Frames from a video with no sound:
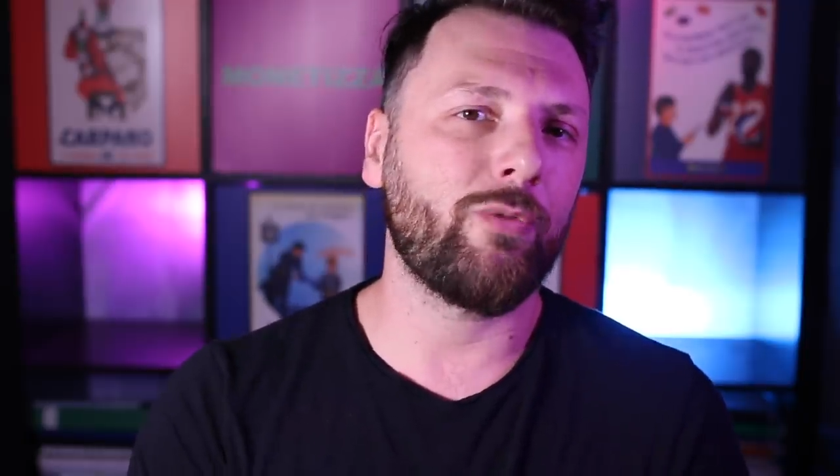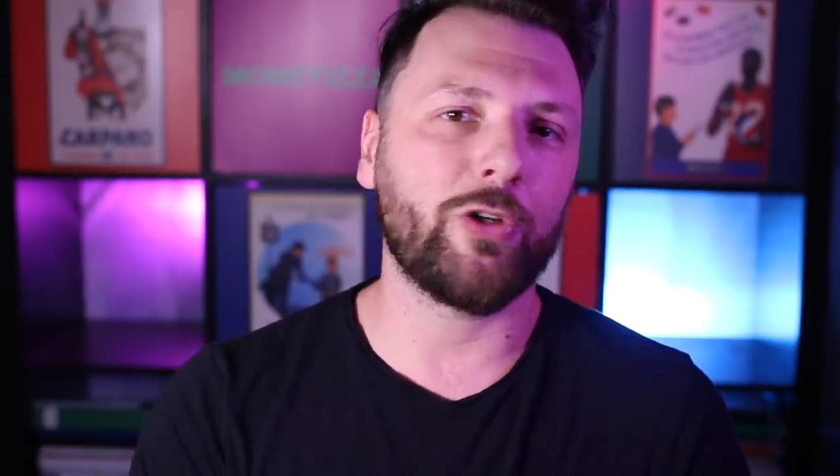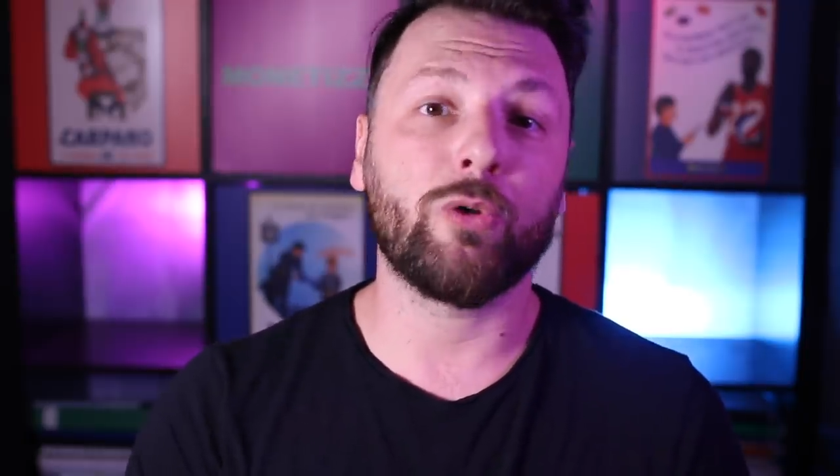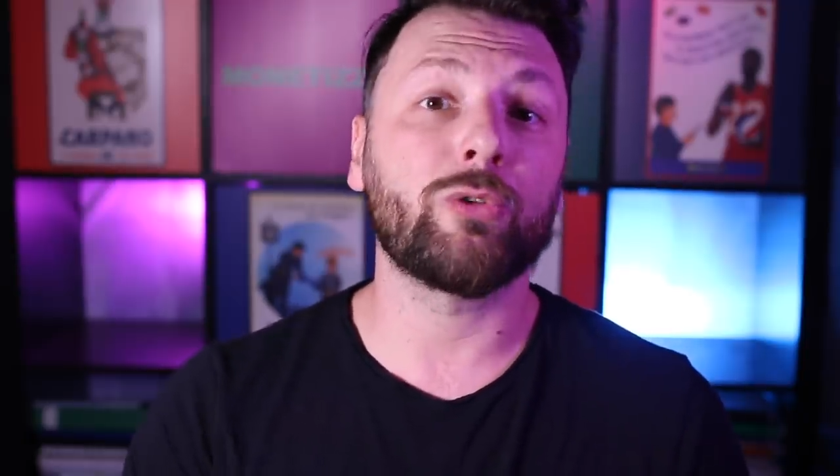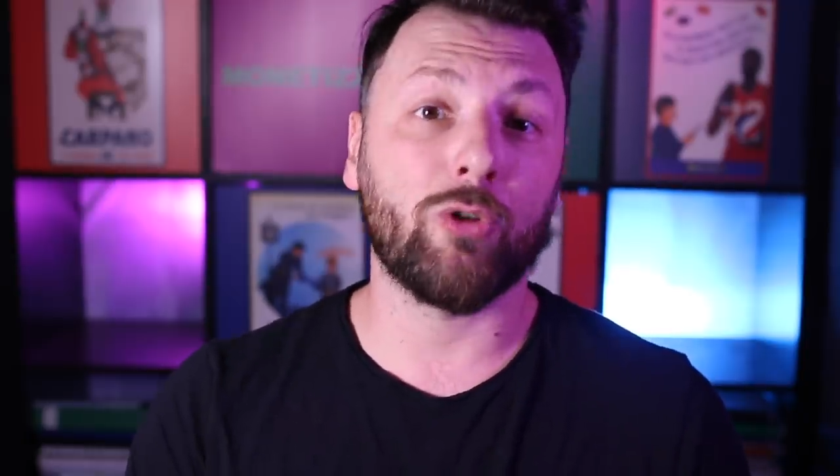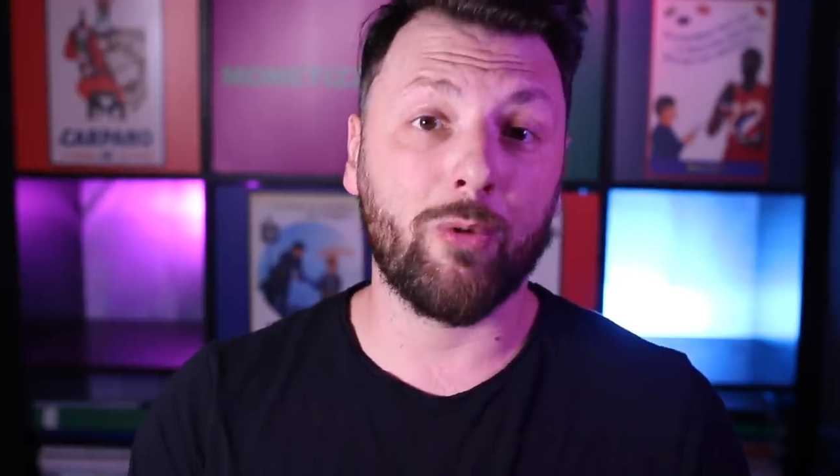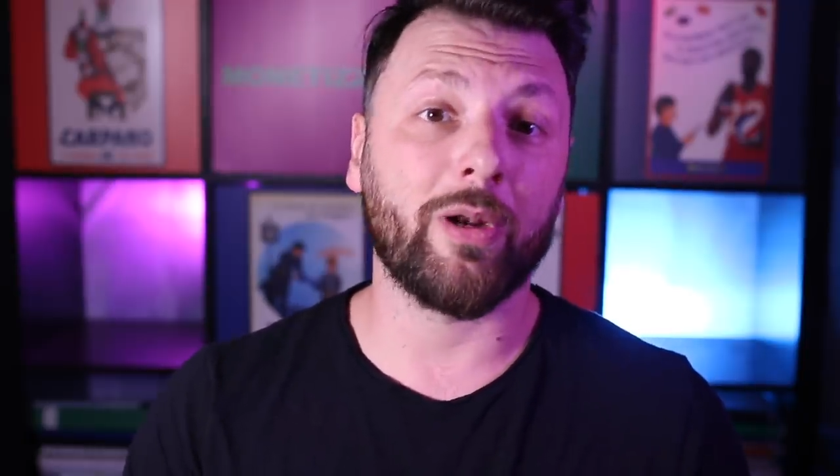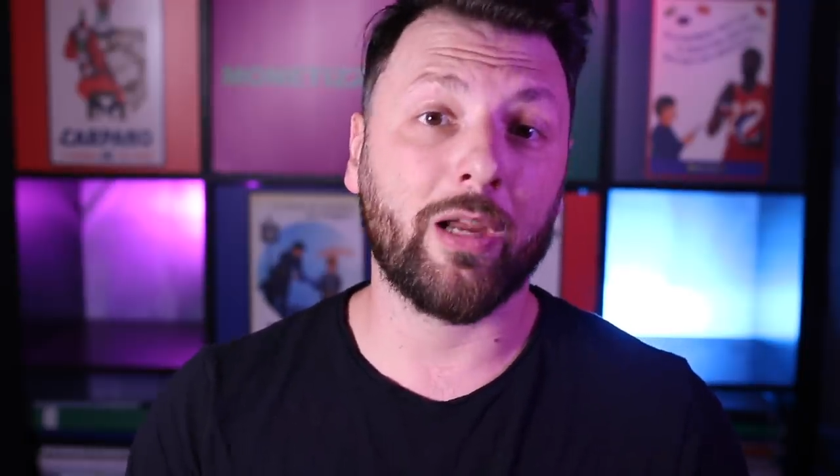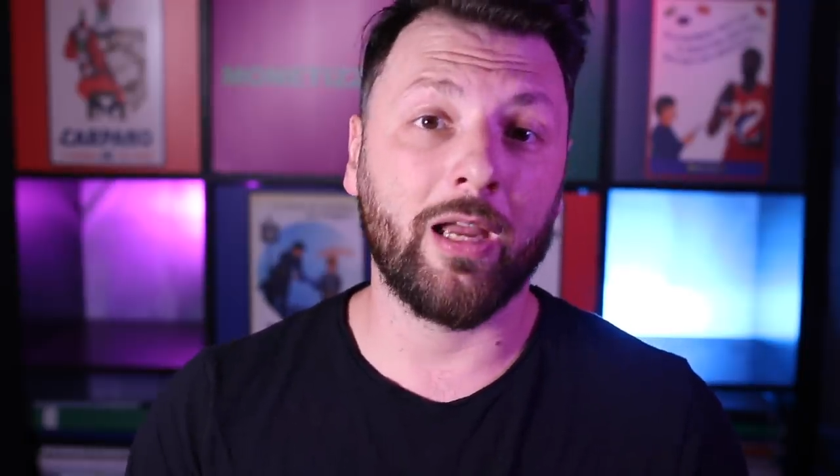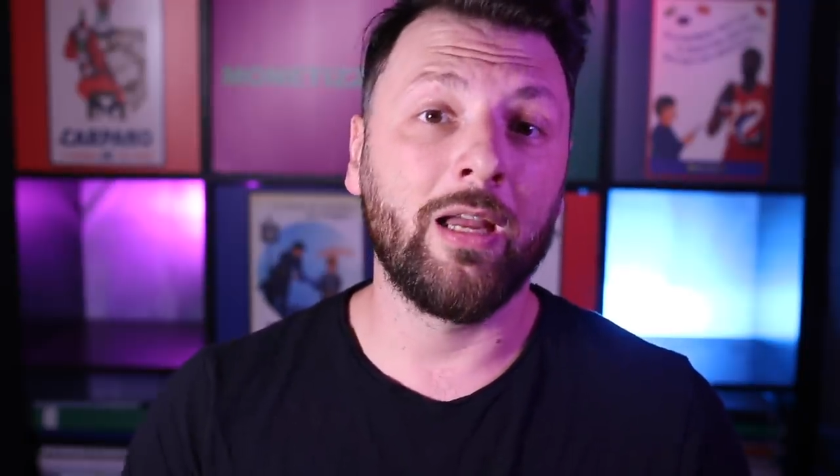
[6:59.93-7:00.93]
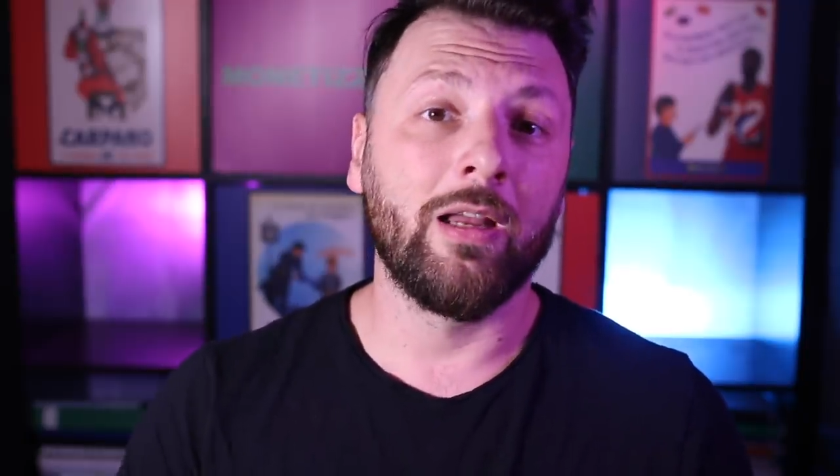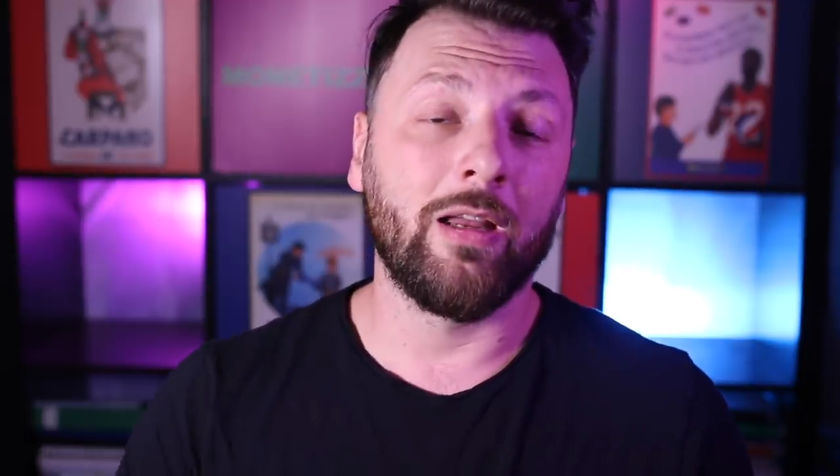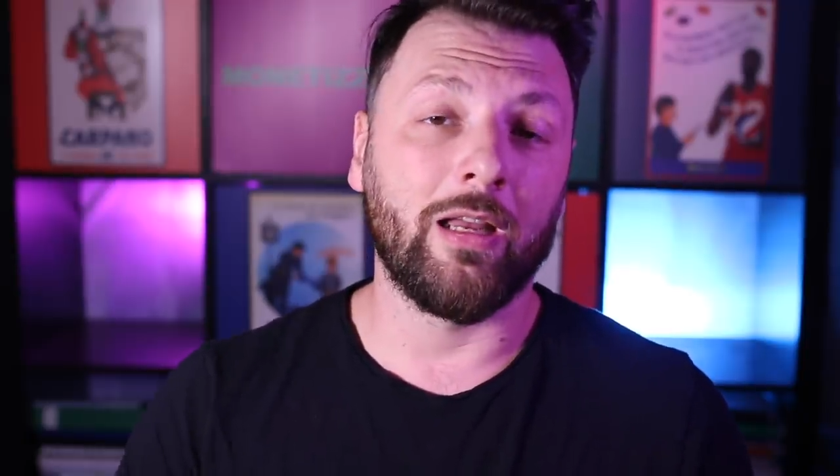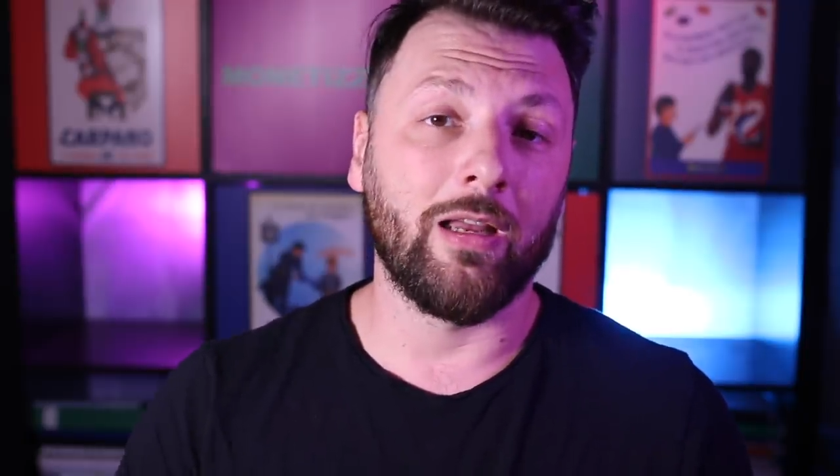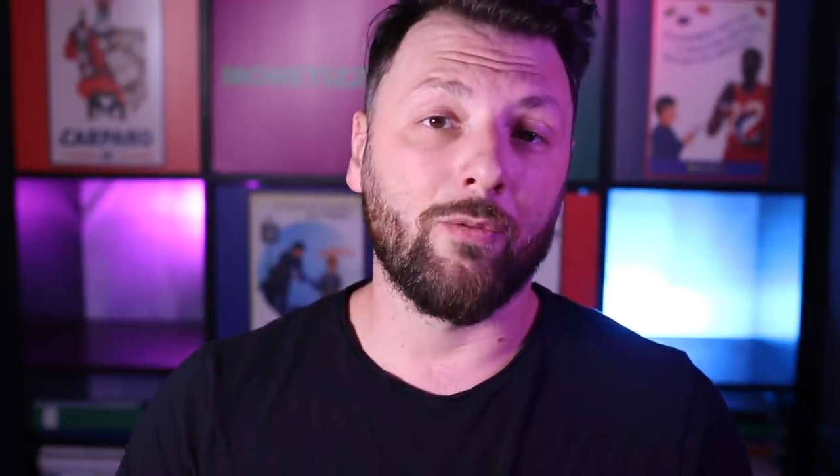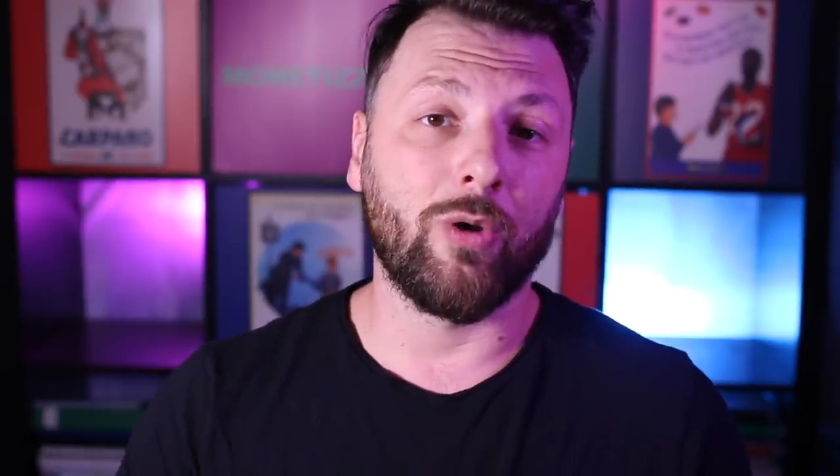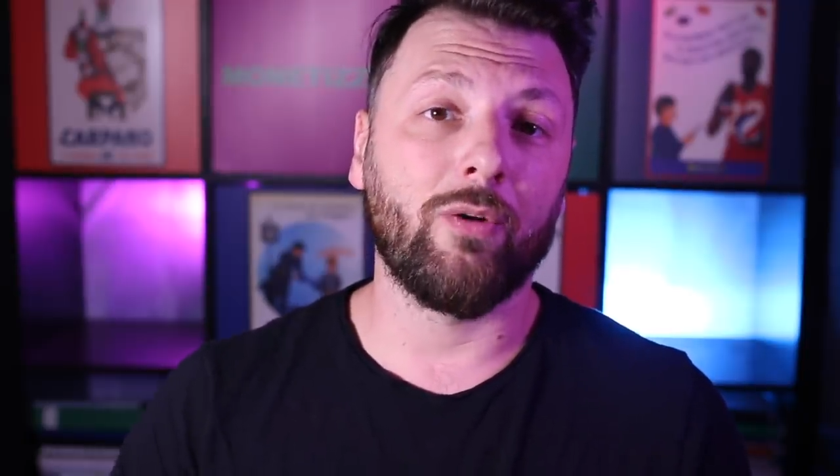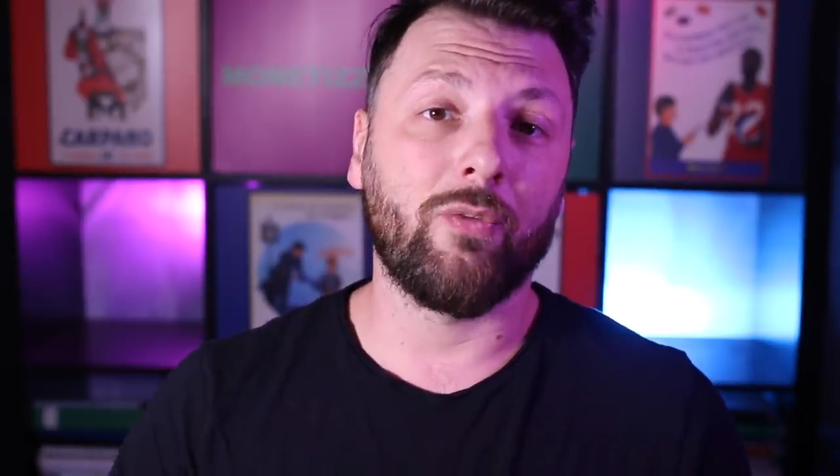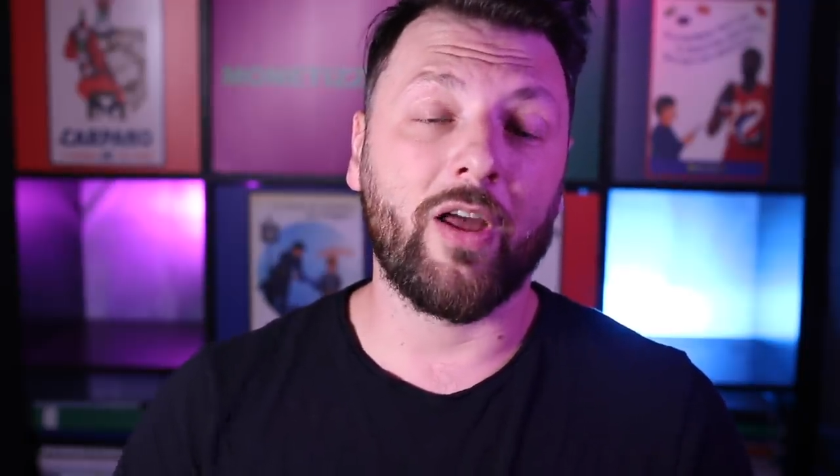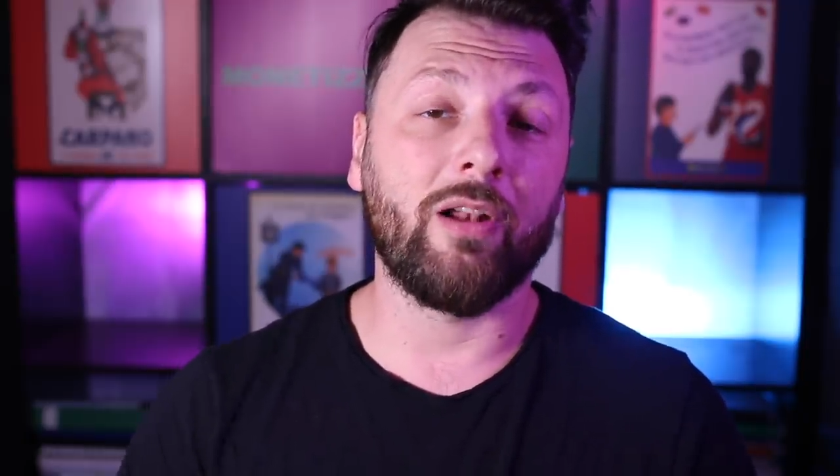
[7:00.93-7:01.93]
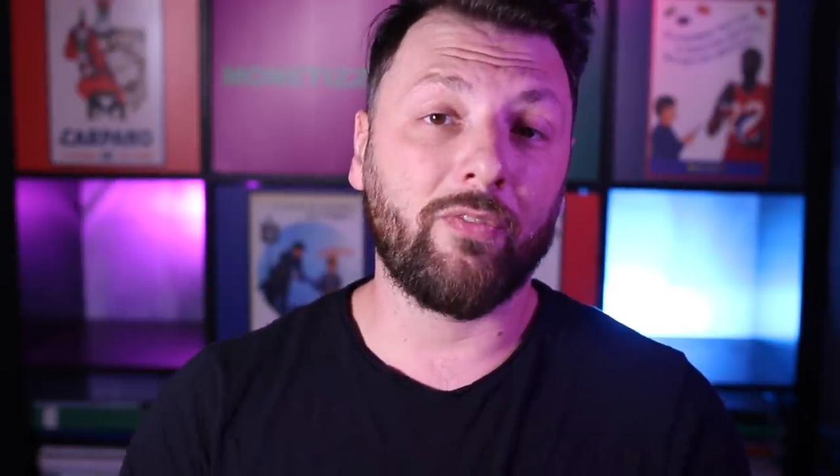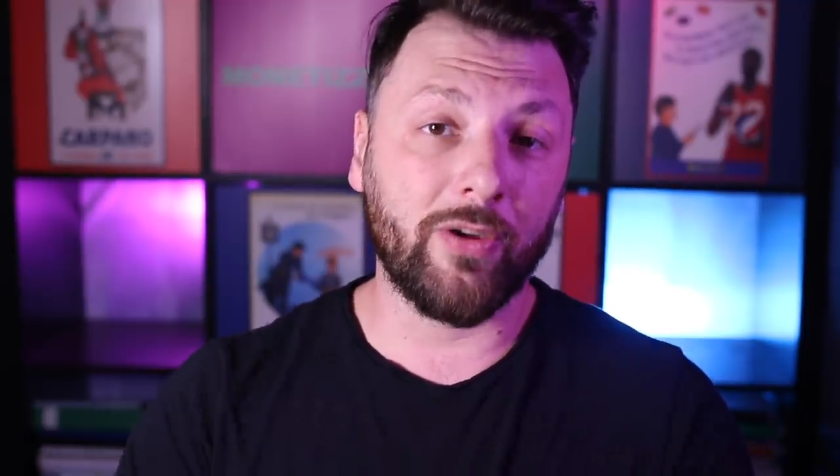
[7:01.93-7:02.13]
lo facevo solo perché eh, volevo fare il